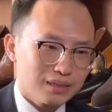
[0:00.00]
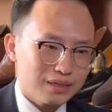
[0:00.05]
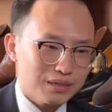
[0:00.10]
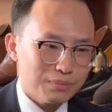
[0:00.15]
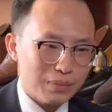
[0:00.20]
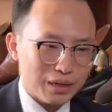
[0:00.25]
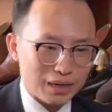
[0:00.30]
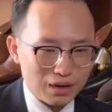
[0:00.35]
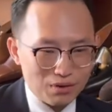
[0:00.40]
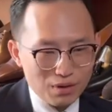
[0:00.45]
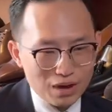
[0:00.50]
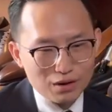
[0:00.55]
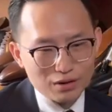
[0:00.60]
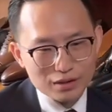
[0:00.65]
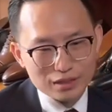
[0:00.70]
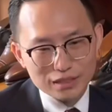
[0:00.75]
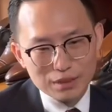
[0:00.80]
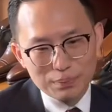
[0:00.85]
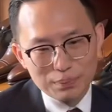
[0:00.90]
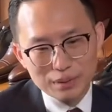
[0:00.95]
คือเหมือนกับว่าเขา
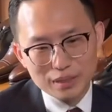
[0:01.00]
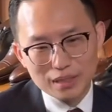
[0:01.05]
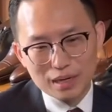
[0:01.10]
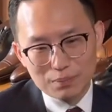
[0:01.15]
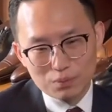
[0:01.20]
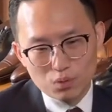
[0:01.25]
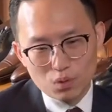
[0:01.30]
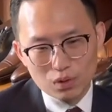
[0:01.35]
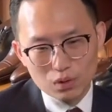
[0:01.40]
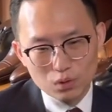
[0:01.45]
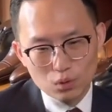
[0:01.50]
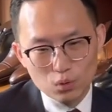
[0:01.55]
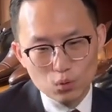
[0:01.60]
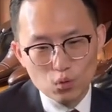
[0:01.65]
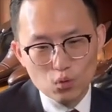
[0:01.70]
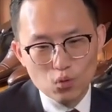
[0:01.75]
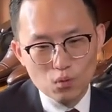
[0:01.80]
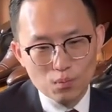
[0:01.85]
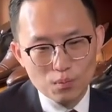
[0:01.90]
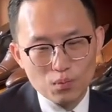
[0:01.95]
ก็จะเผื่อพวก
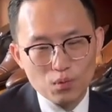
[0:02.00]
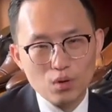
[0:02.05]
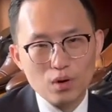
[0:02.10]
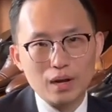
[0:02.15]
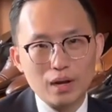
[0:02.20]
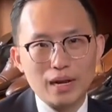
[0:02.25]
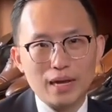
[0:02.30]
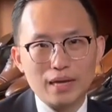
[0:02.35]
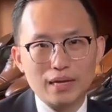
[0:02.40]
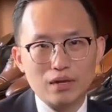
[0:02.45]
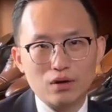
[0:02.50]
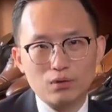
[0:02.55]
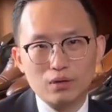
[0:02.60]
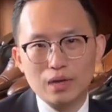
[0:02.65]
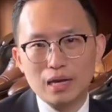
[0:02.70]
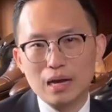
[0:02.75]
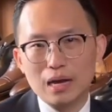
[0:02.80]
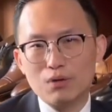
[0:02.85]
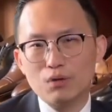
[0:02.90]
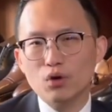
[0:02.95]
รูมพวกอะไรในรอ
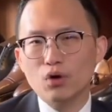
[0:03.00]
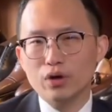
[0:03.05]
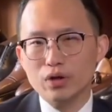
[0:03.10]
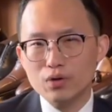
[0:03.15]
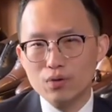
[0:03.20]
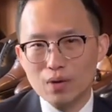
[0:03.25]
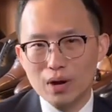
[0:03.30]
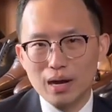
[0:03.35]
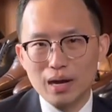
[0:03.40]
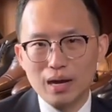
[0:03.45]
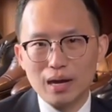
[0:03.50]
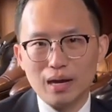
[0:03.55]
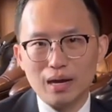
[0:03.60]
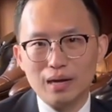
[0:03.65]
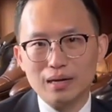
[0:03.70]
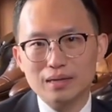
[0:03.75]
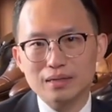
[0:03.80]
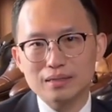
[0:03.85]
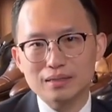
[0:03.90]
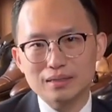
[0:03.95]
งเท้าน้อยกว่า
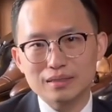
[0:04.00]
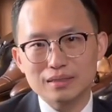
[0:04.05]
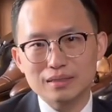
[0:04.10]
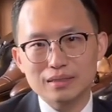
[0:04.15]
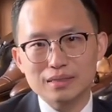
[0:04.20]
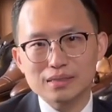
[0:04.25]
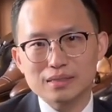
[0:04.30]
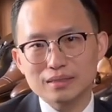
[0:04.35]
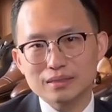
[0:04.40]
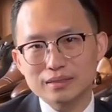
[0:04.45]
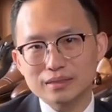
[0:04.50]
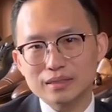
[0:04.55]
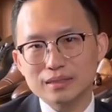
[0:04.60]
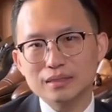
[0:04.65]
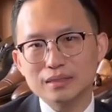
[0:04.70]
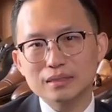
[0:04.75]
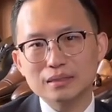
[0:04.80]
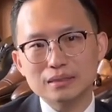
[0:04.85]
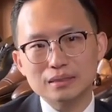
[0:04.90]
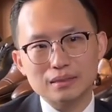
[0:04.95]

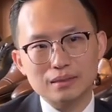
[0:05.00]
ซึ่ง